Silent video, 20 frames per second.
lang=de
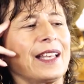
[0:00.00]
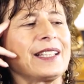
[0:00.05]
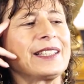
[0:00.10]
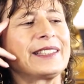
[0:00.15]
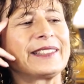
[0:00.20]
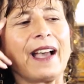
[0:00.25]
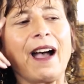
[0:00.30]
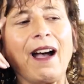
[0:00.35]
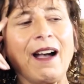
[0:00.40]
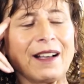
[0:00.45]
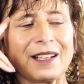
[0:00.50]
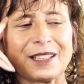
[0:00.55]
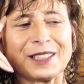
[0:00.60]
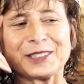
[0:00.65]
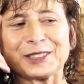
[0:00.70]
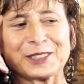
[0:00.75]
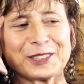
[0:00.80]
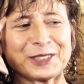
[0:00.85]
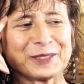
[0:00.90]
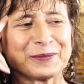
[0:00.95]

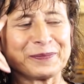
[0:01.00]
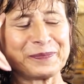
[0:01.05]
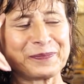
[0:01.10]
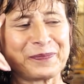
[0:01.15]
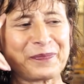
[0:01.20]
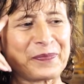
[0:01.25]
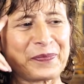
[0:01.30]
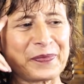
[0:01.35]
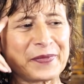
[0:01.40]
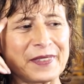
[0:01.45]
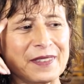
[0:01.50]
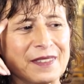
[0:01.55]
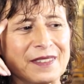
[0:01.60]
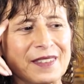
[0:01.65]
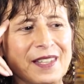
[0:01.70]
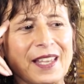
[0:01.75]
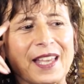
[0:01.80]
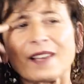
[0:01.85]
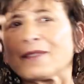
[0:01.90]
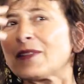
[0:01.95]
Ja, ähm,
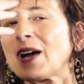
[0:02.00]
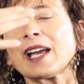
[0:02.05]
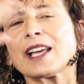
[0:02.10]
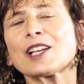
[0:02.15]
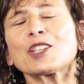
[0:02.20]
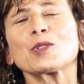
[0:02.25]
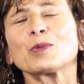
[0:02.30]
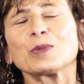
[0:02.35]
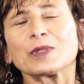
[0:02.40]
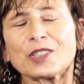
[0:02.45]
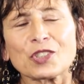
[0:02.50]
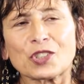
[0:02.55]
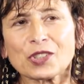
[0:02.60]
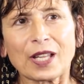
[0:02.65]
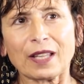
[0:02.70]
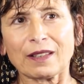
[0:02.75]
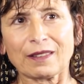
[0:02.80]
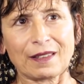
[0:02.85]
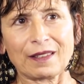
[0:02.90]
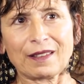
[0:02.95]
er war ja schon
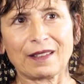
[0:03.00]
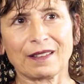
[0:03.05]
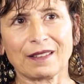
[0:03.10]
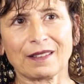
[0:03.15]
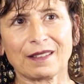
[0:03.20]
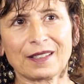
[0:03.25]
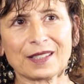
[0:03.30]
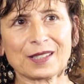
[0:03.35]
gestandener.